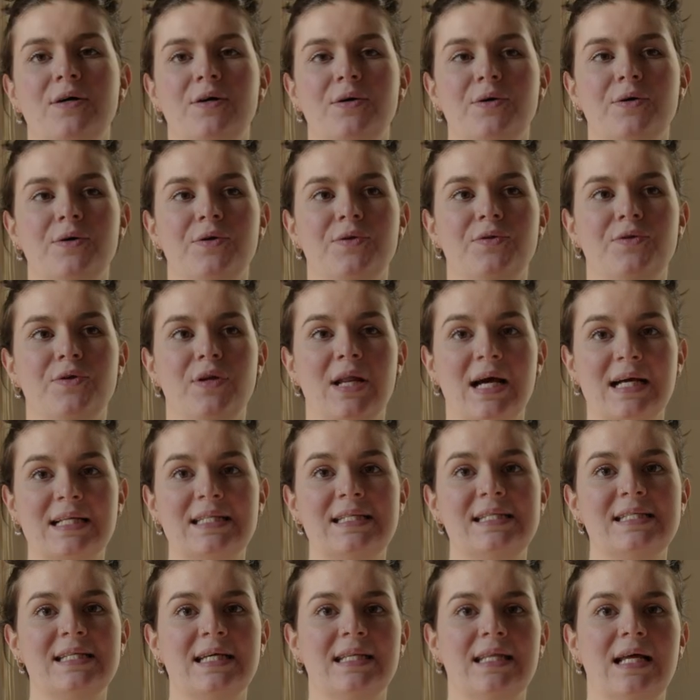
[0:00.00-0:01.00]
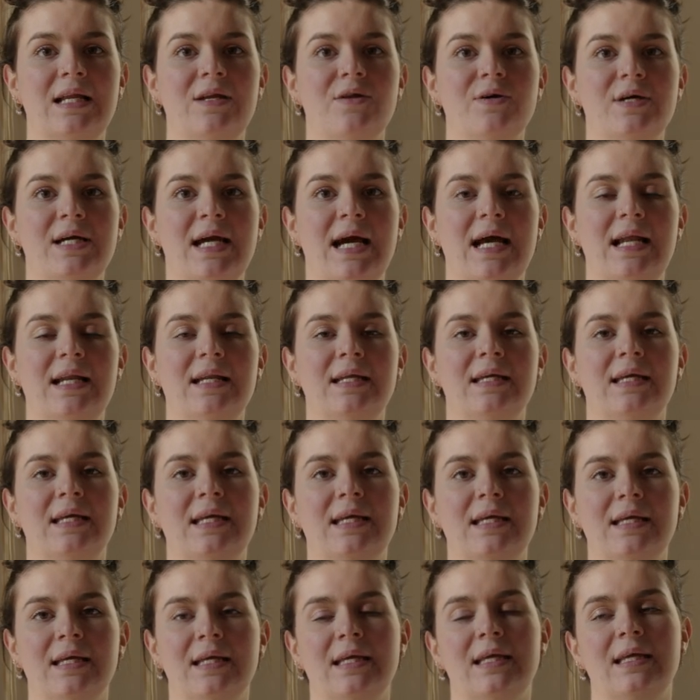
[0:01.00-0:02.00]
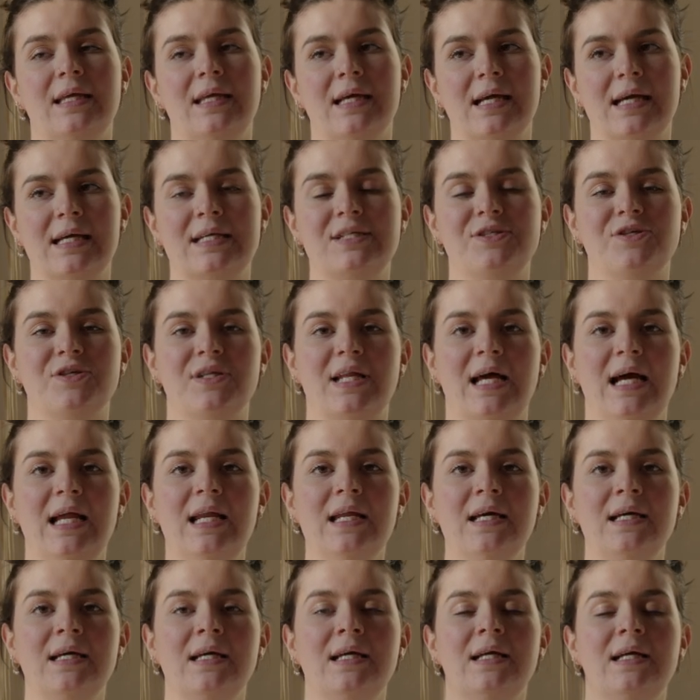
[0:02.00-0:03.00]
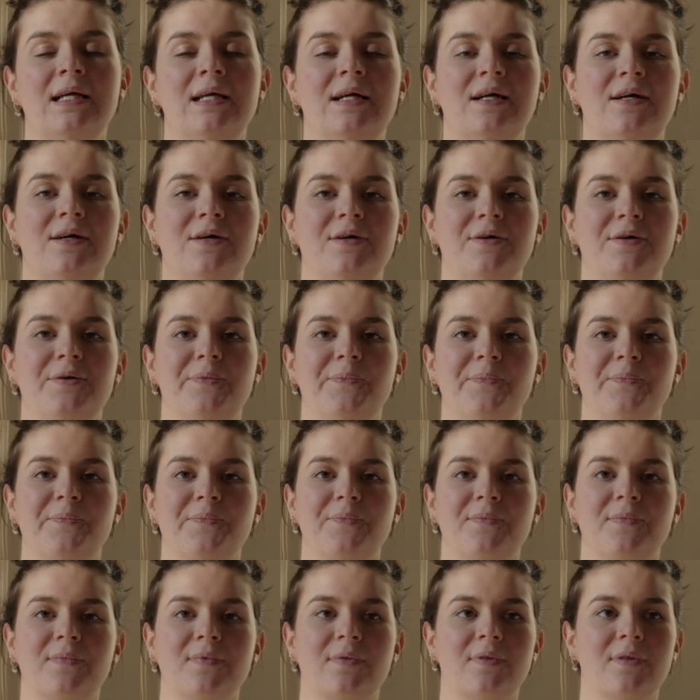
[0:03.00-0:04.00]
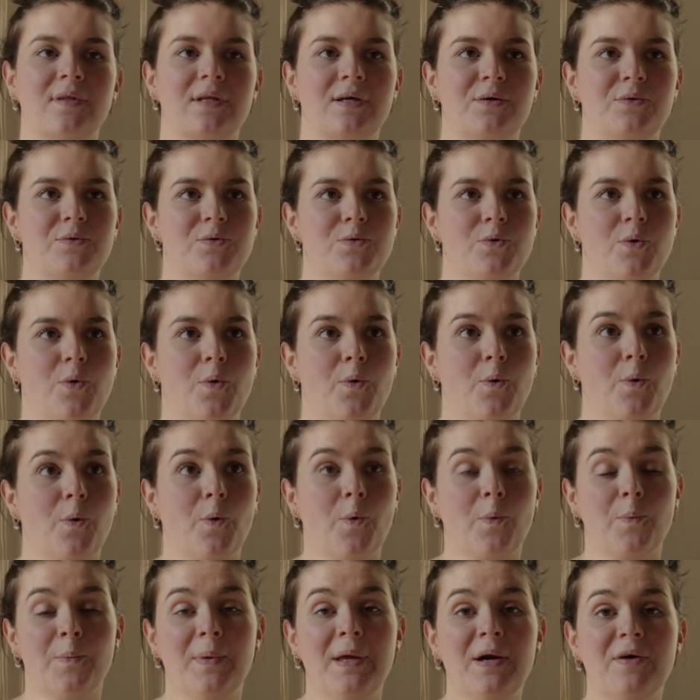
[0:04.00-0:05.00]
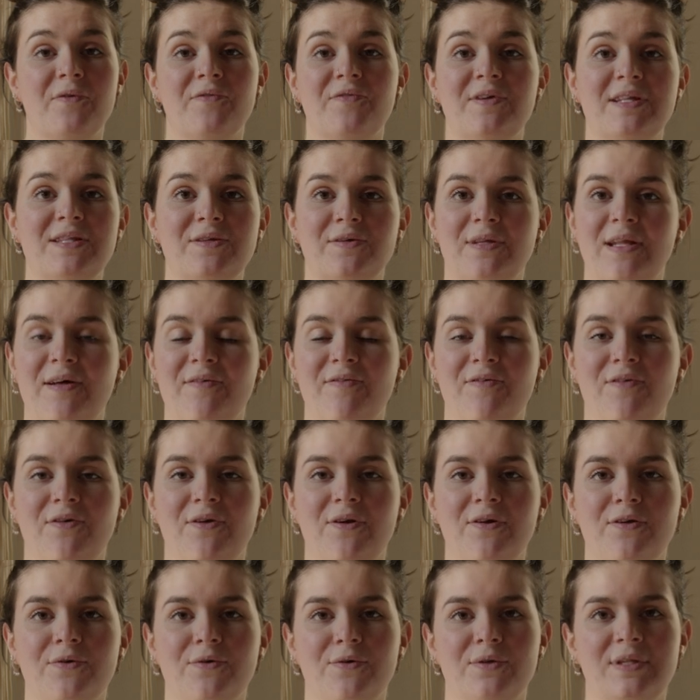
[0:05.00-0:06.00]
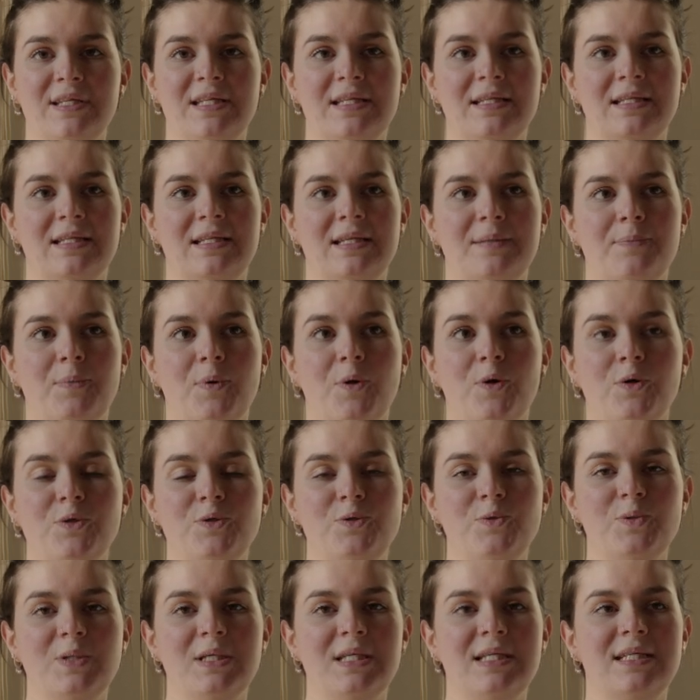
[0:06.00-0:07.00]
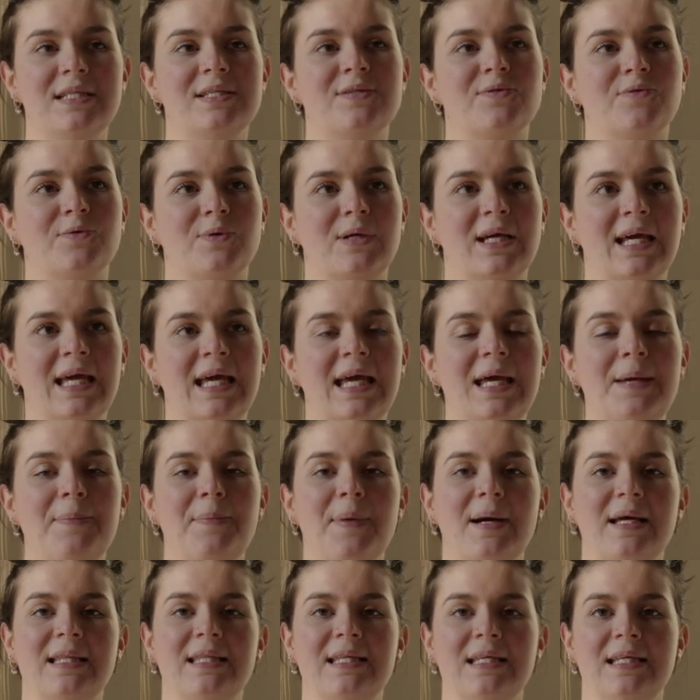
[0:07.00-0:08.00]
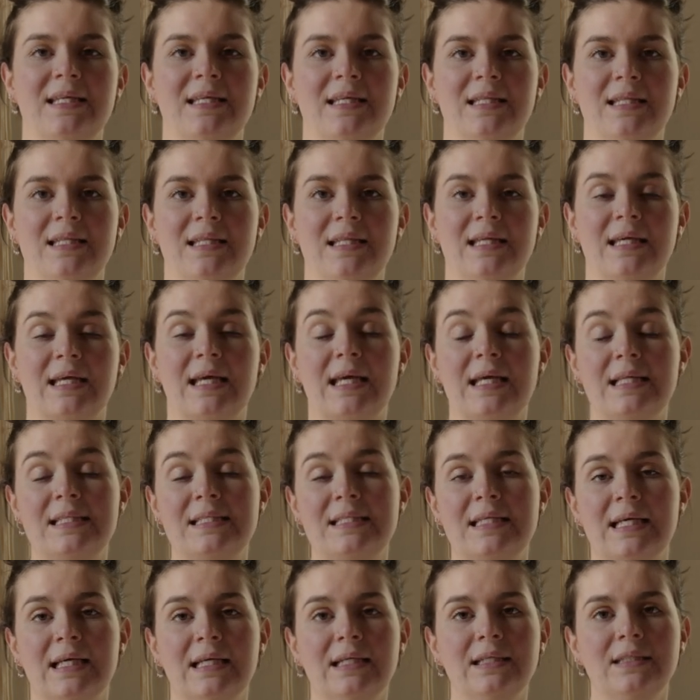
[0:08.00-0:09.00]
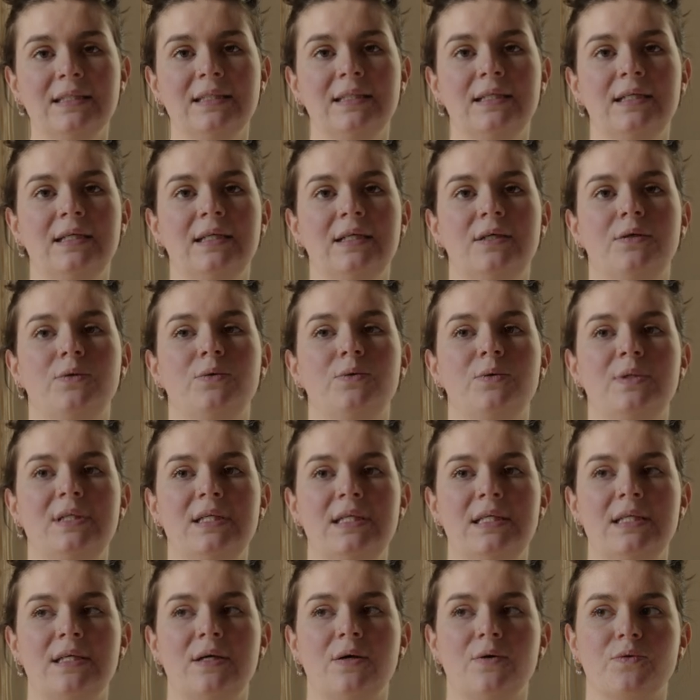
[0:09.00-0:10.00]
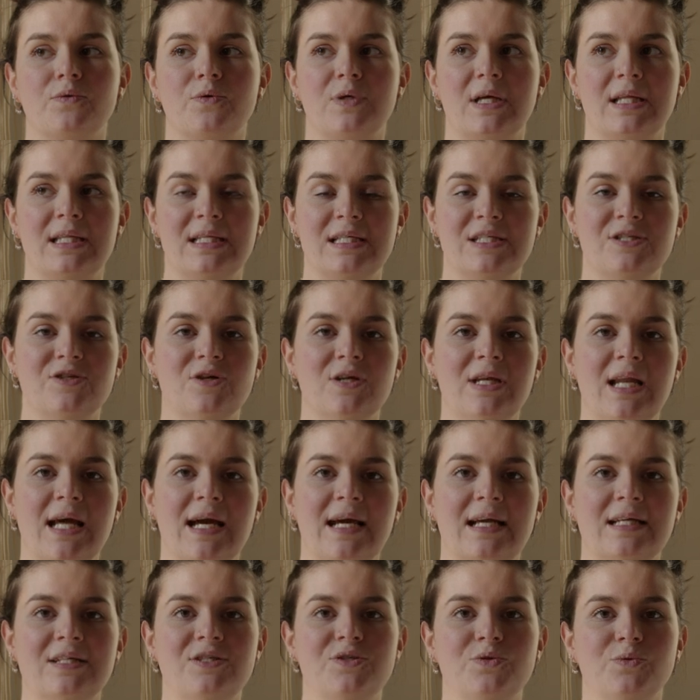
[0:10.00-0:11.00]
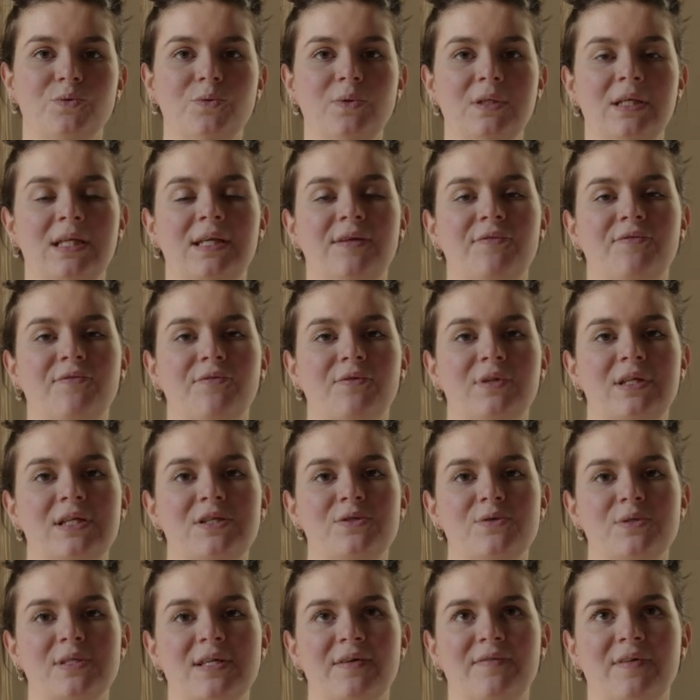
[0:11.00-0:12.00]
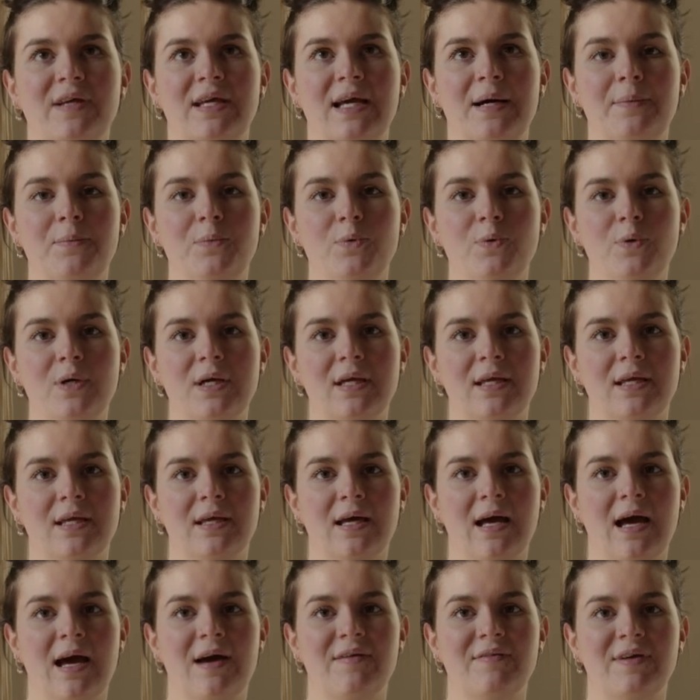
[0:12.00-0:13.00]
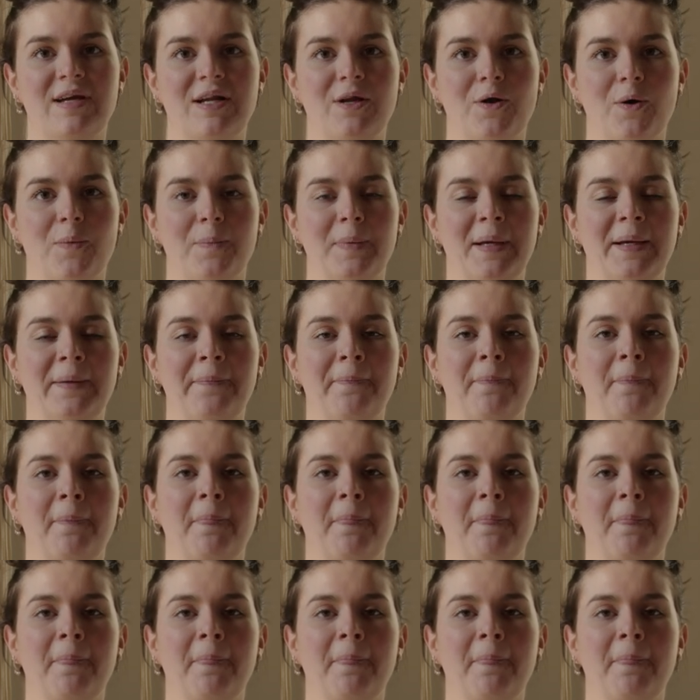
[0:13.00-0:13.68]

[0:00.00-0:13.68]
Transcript: euh, de l'artisanat local et régional, euh, où on, met en fait en avant euh, des, produits qui sont créés par des, des chrétiens ou des, en tout cas des gens de la région qui font des choses avec amour et avec leurs mains